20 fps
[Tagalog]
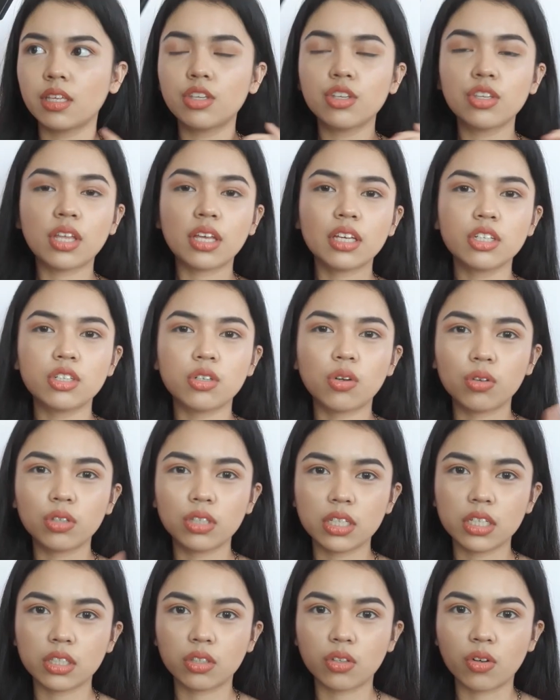yun ang issue ko
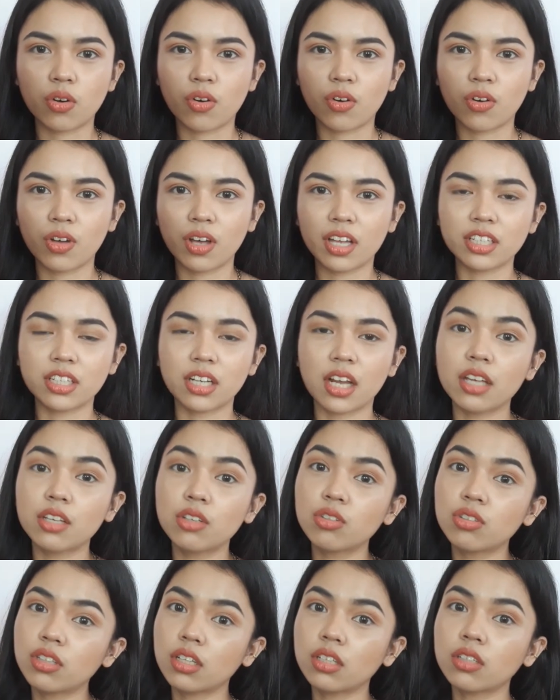dito. At saka
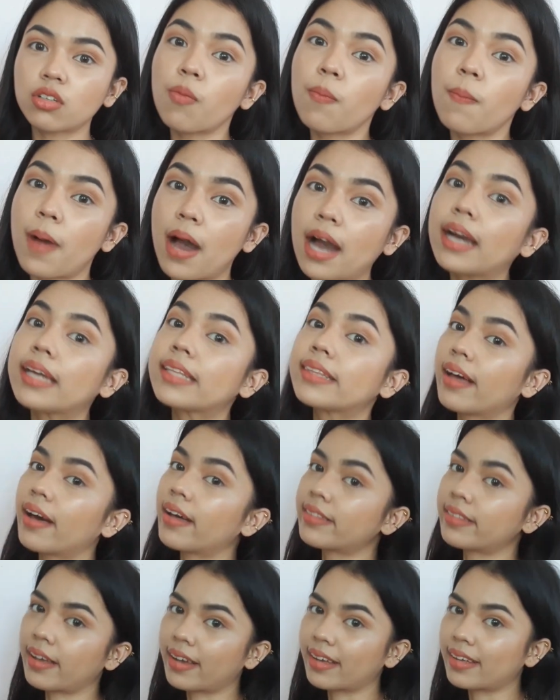yun din kung bakit
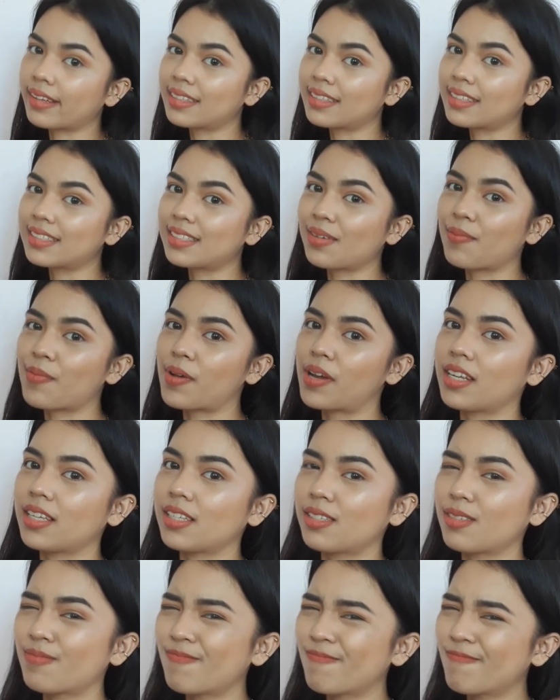nakatagilid si
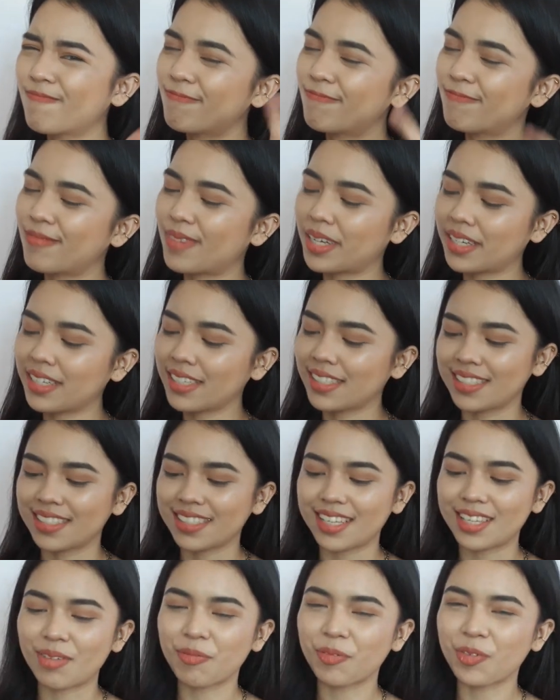Maris. Hmm, Maris,
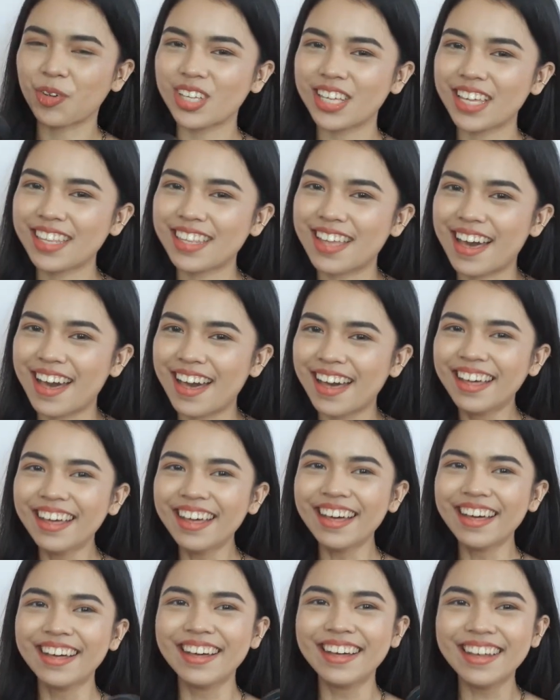alam ko yan ha.
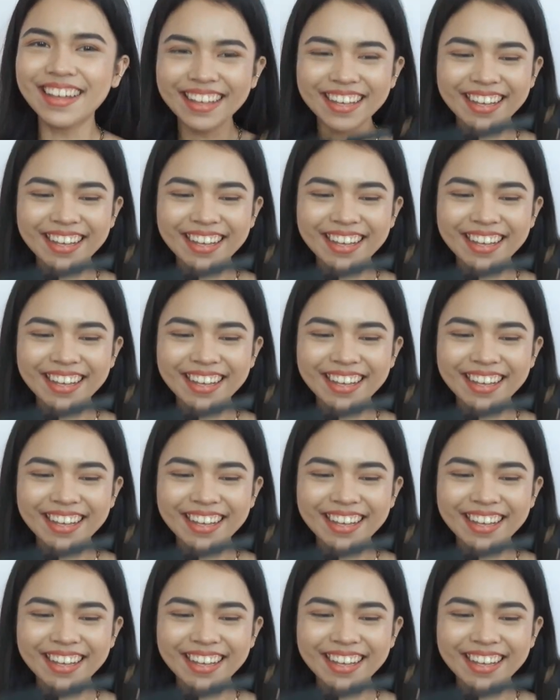uh,